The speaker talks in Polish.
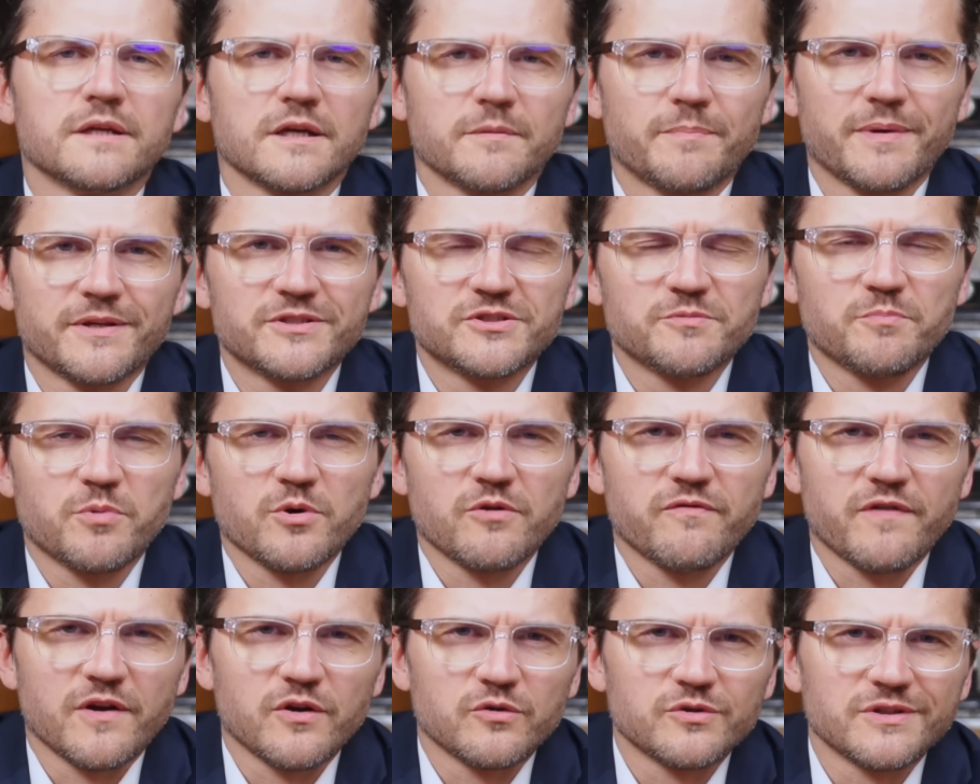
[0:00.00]
Niech będzie
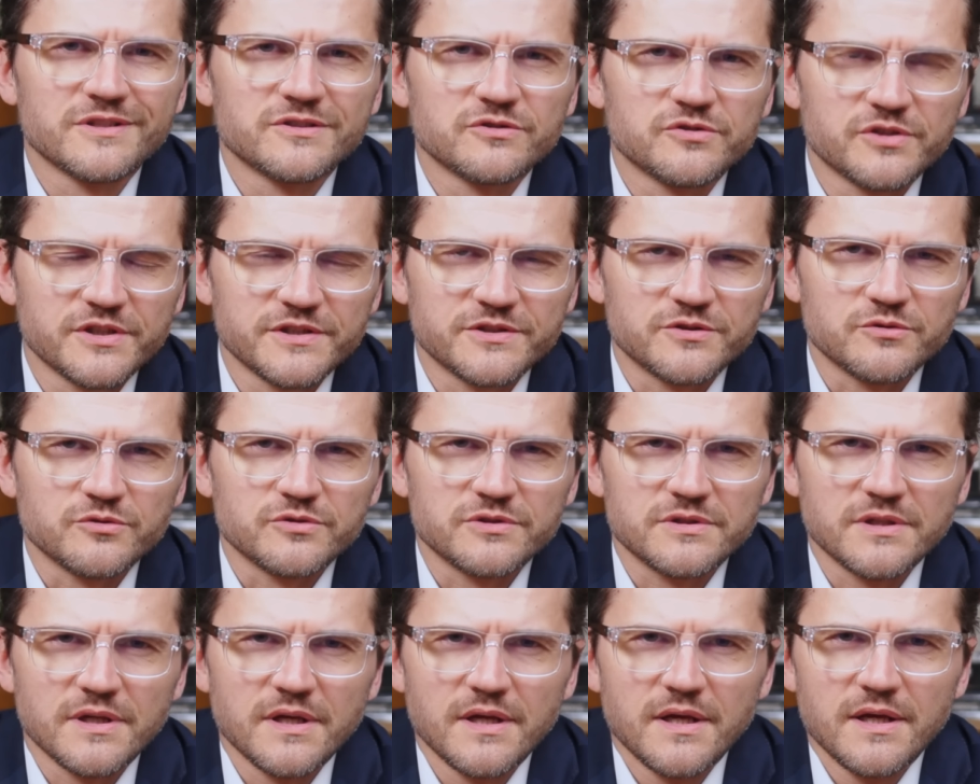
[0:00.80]
pochwalony Jezus
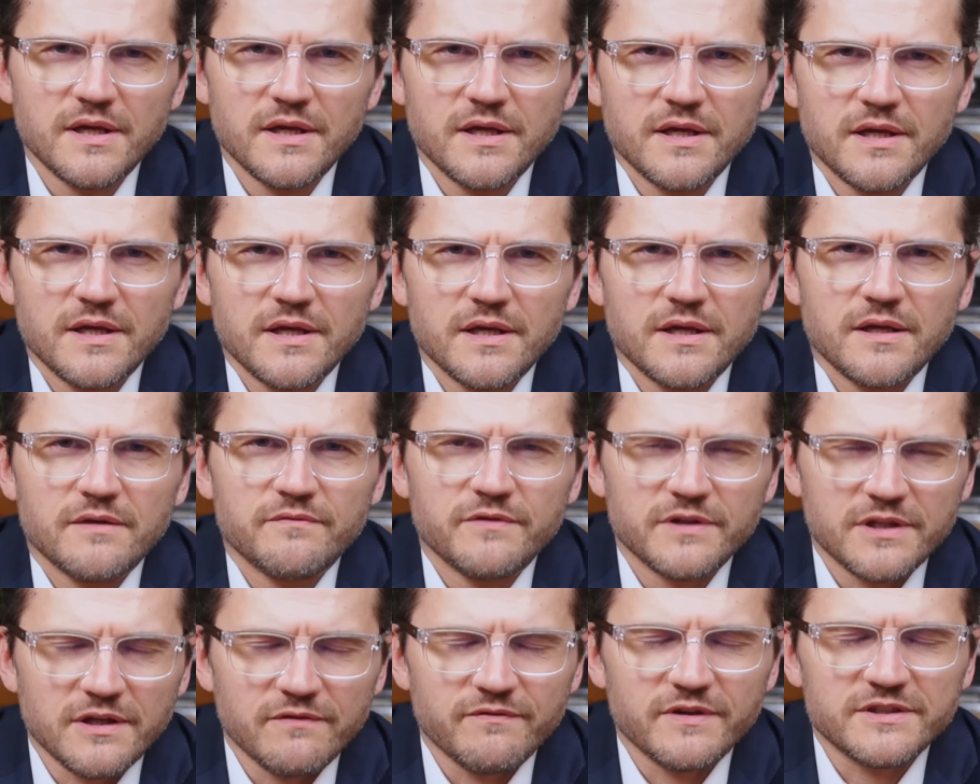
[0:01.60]
Chrystus.
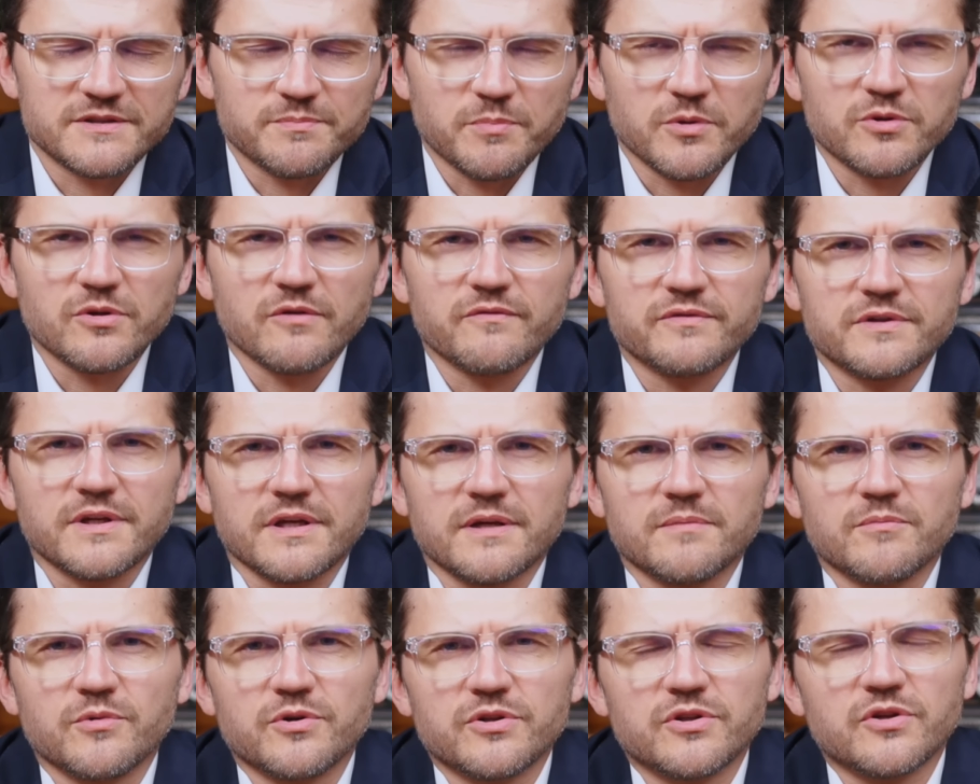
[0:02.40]
Witam Was
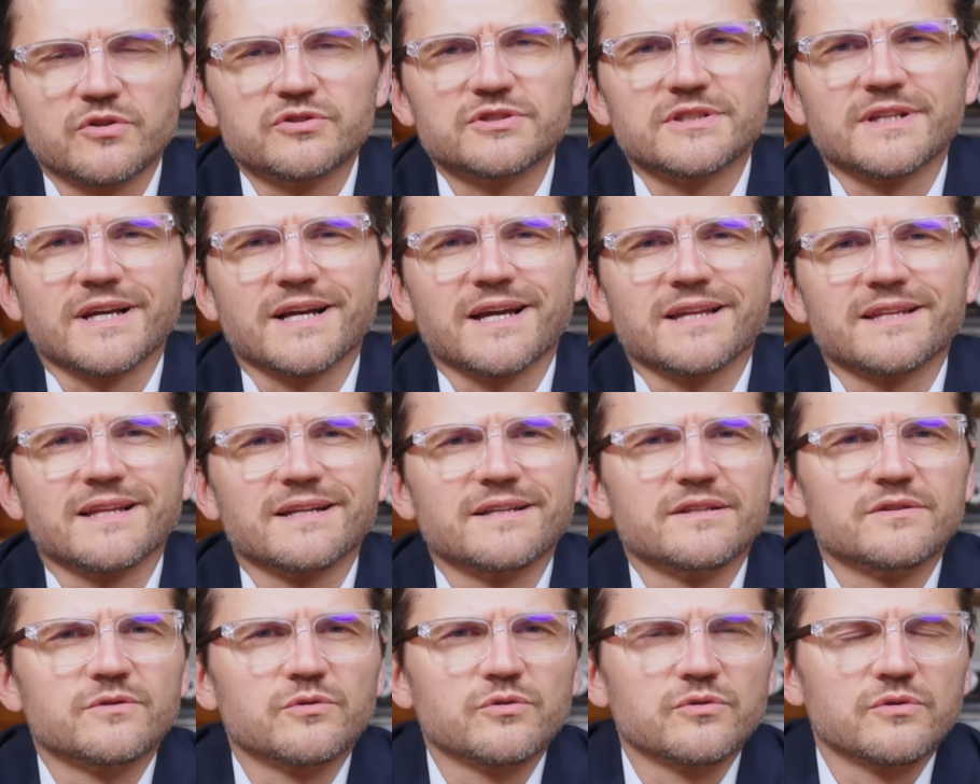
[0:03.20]
ponownie, moi drodzy, na
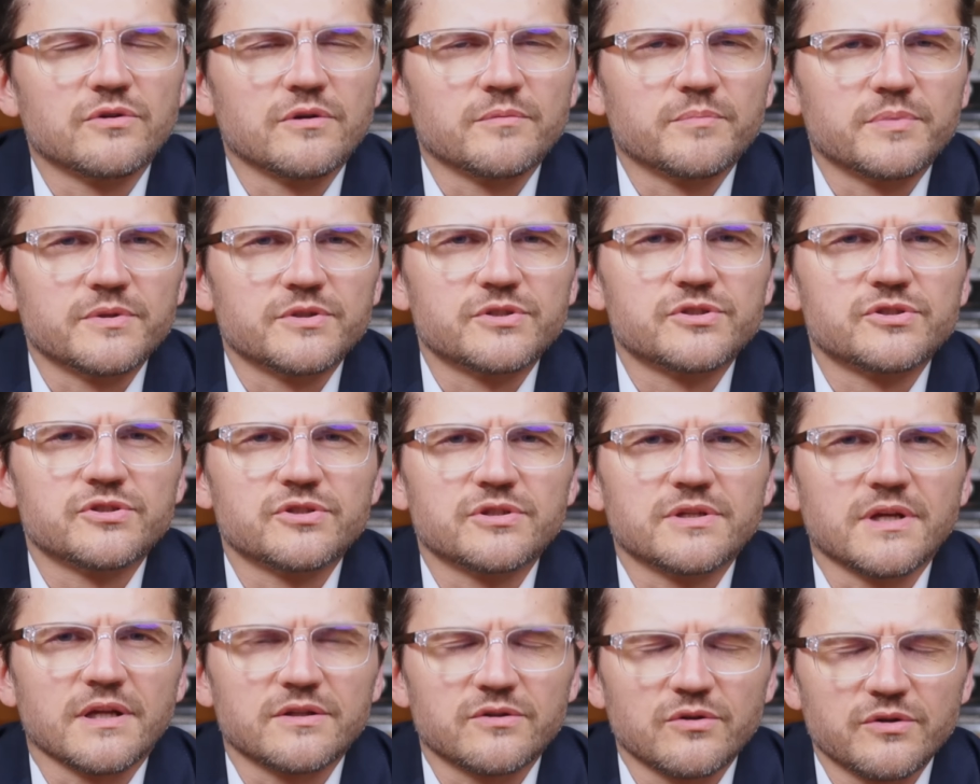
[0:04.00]
kanale Trudno
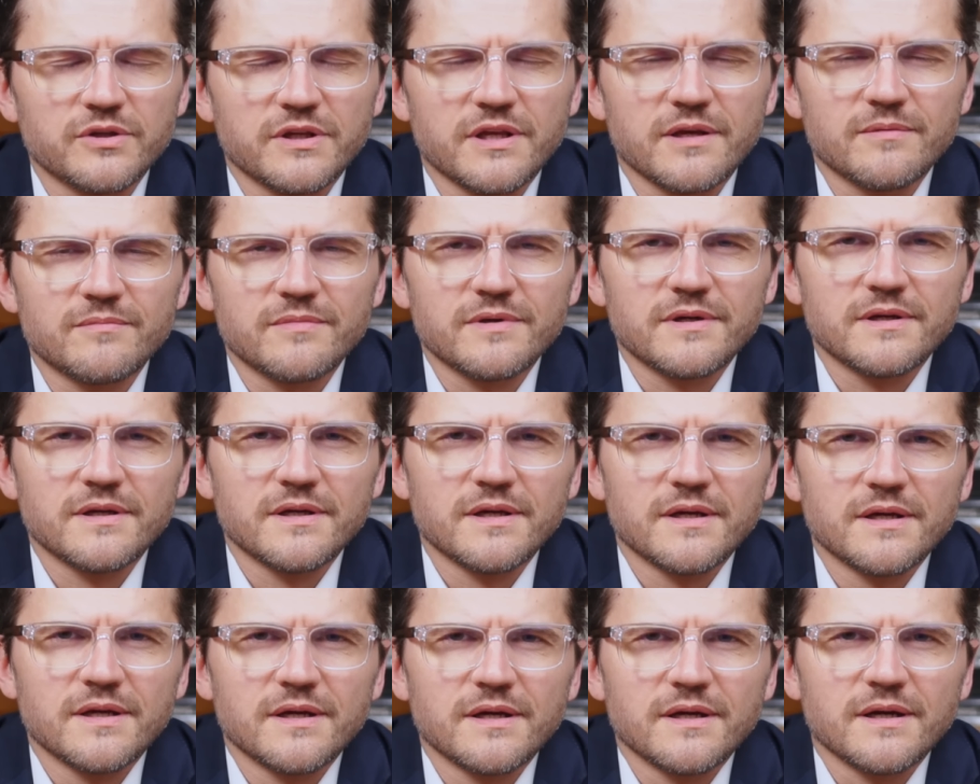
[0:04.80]
być katolikiem,
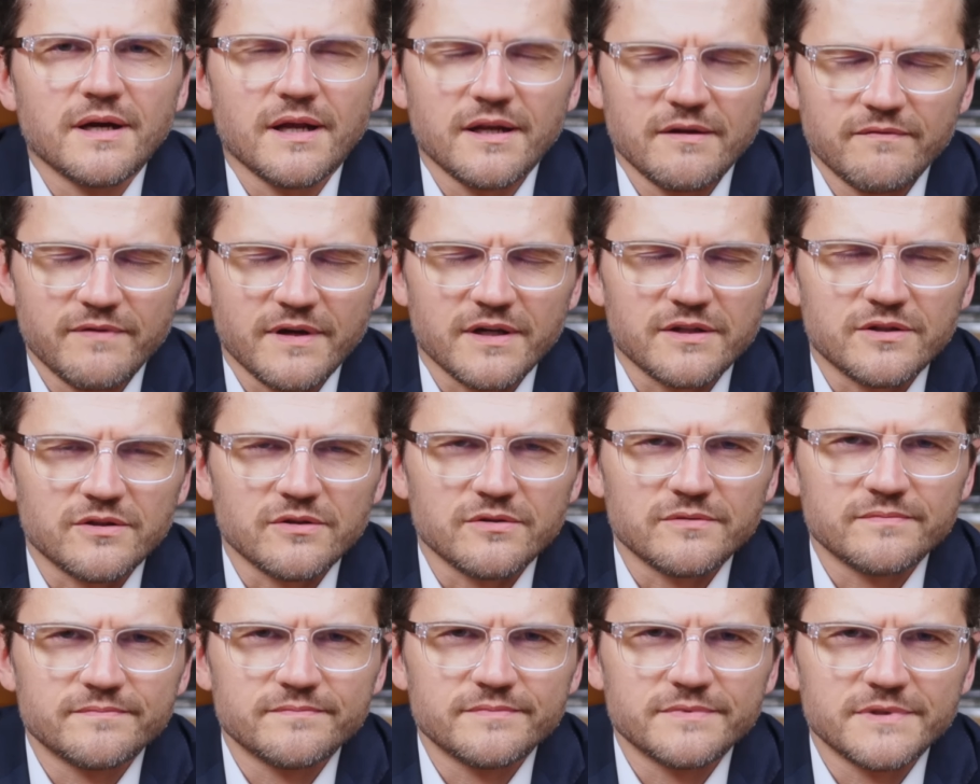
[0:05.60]
ale
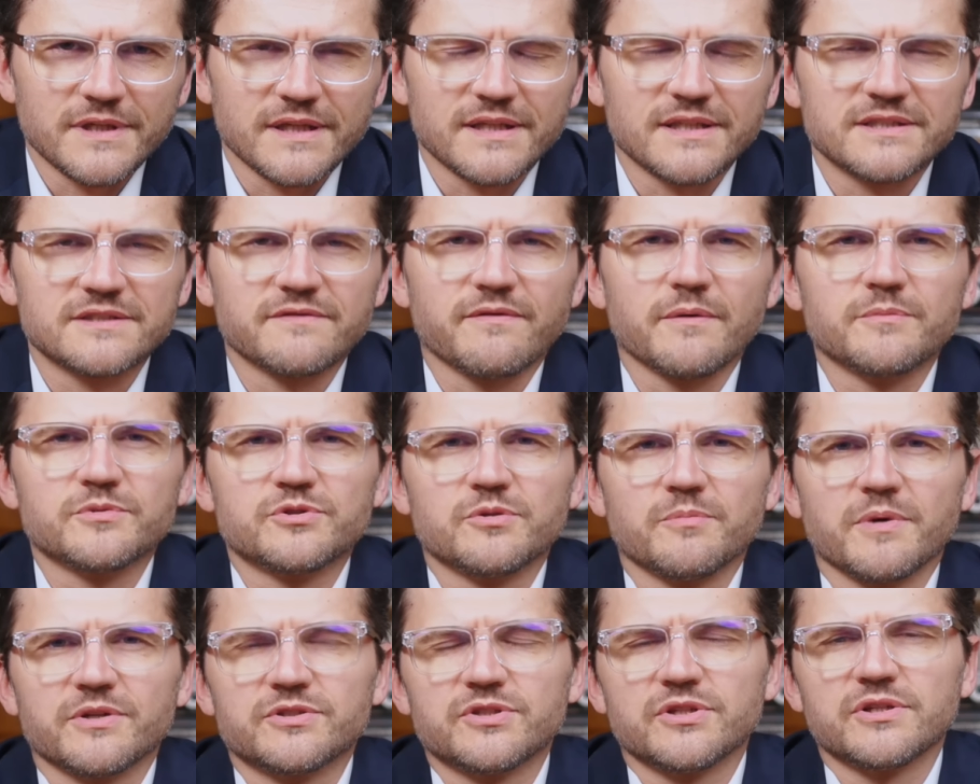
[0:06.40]
warto. Ja nazywam
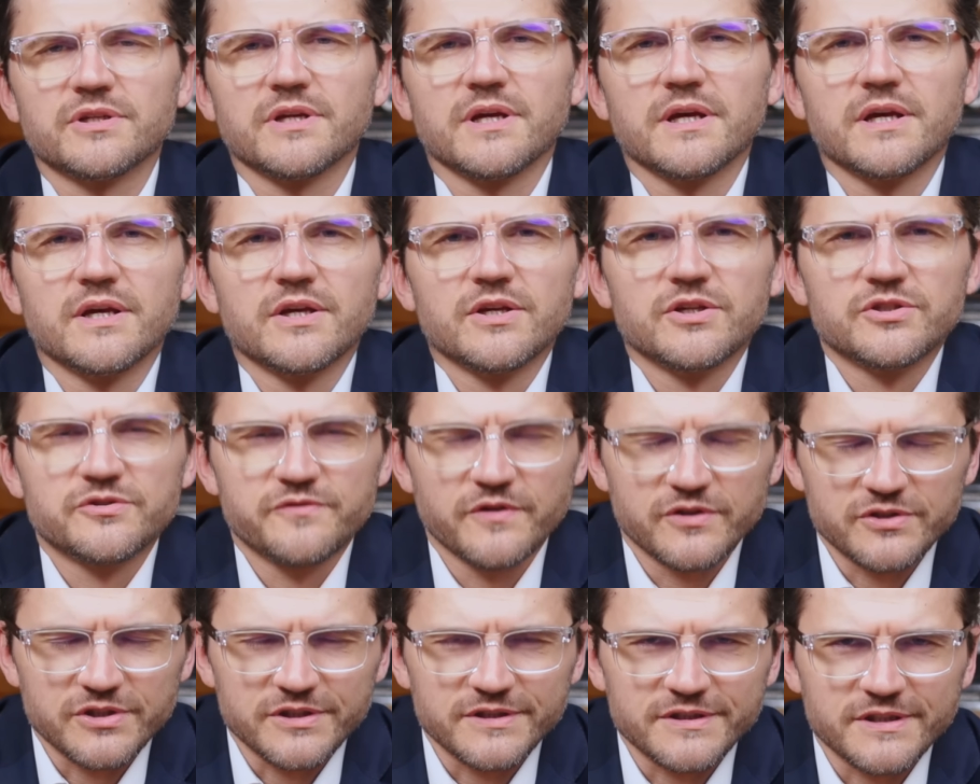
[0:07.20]
się Maciej
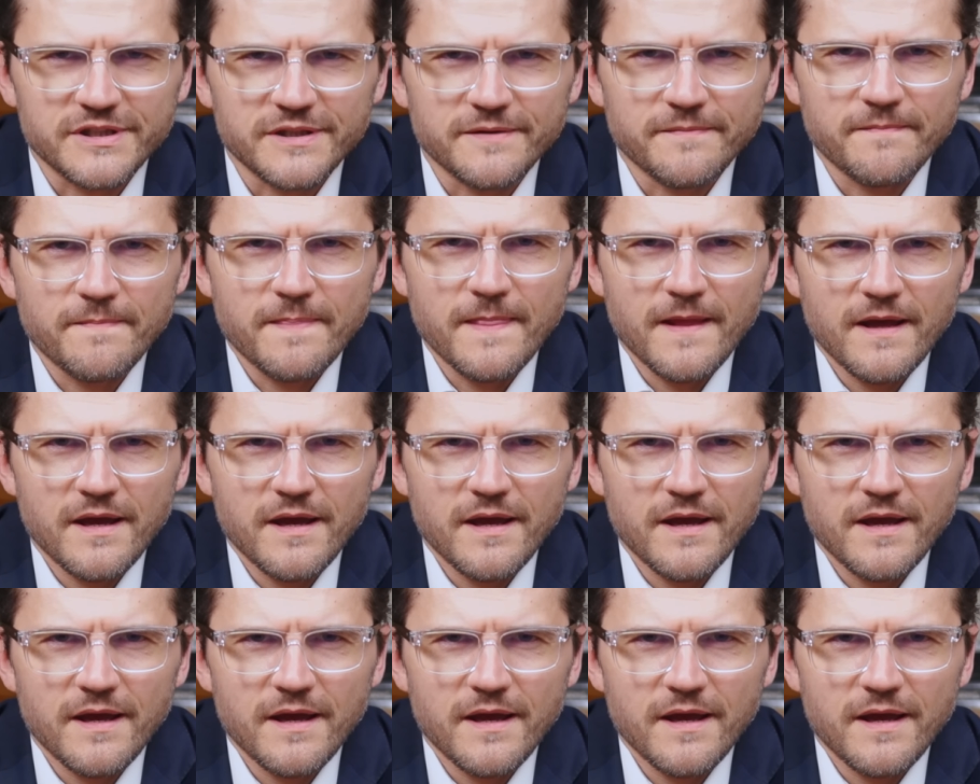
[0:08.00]
Świeżyński.